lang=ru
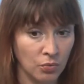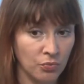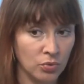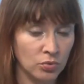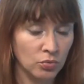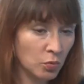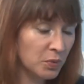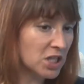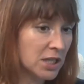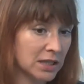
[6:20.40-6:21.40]
Вот, ну,
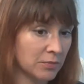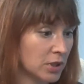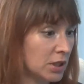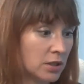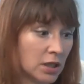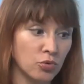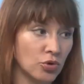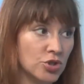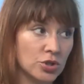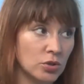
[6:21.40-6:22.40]
прошла там какие-то
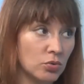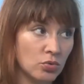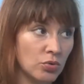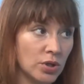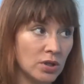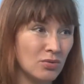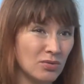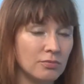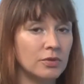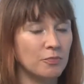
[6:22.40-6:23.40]
отборочные туры,
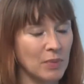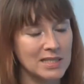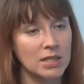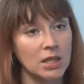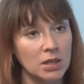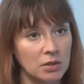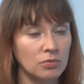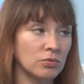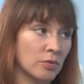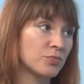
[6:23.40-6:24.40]
но вот последний
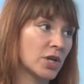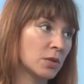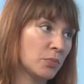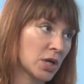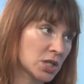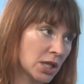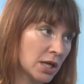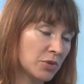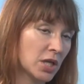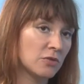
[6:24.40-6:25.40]
тур, в общем, я не
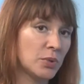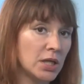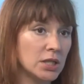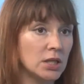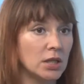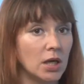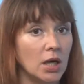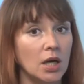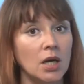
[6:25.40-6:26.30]
прошла, меня не приняли.